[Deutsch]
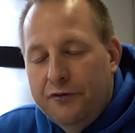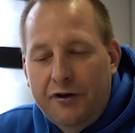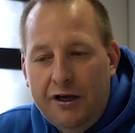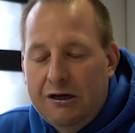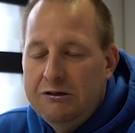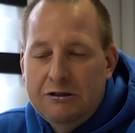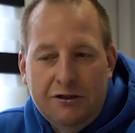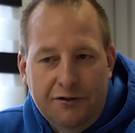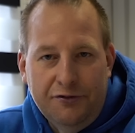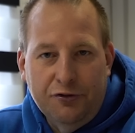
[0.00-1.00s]
Von daher
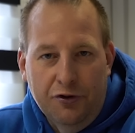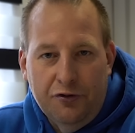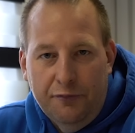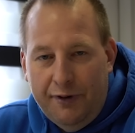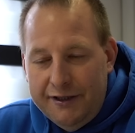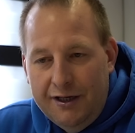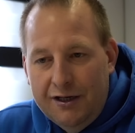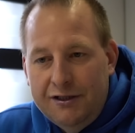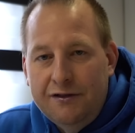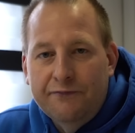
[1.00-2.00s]
die können auch noch ein paar
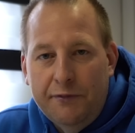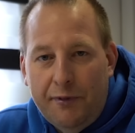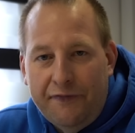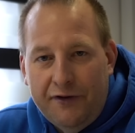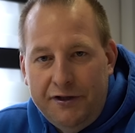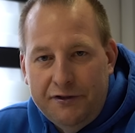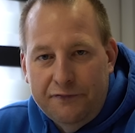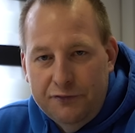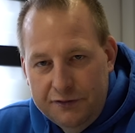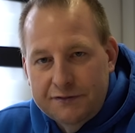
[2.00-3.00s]
Jahre liegen. Wenn mal Zeit
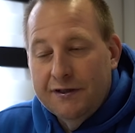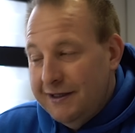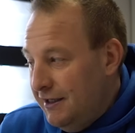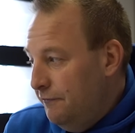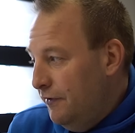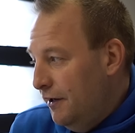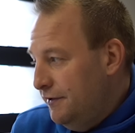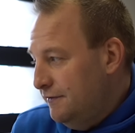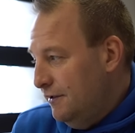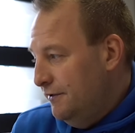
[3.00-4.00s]
dafür ist, gehen wir an
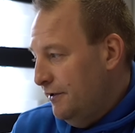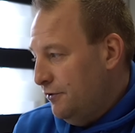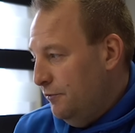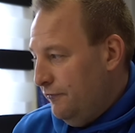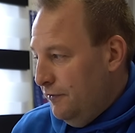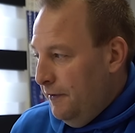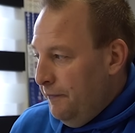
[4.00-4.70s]
die Zylinderköpfe.